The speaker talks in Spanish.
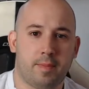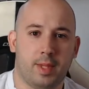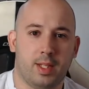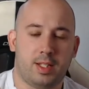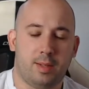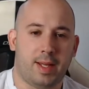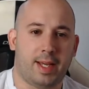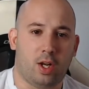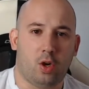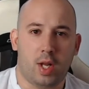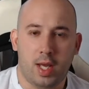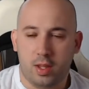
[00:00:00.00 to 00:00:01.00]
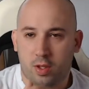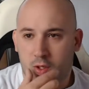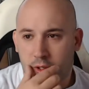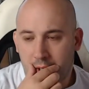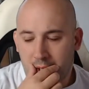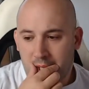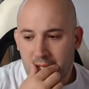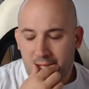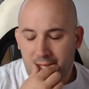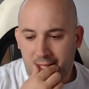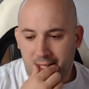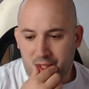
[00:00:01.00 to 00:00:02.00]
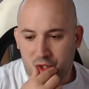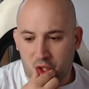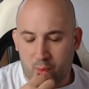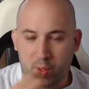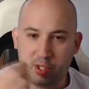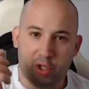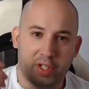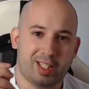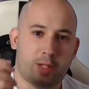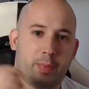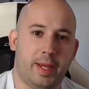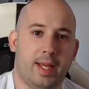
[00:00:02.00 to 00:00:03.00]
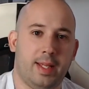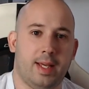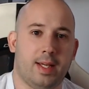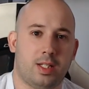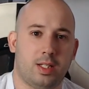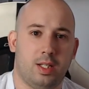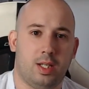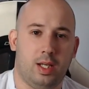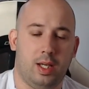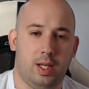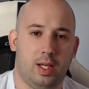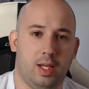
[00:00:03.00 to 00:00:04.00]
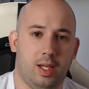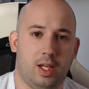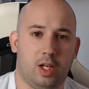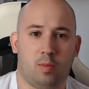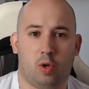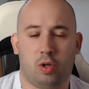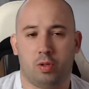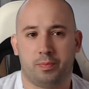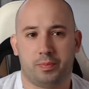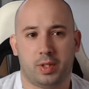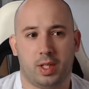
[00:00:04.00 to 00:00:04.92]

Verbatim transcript: es verdad que lo he leído y son como historietas pequeñas y, como